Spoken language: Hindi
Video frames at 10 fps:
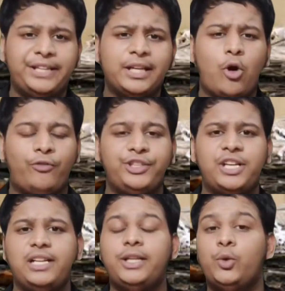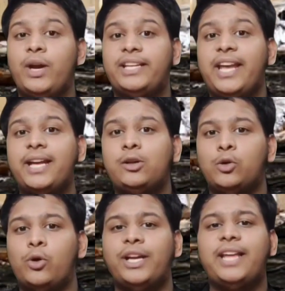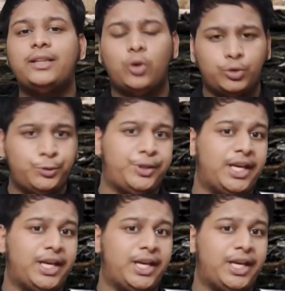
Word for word: अभी तक ऑफिशियली 288 लोगों की डेथ हो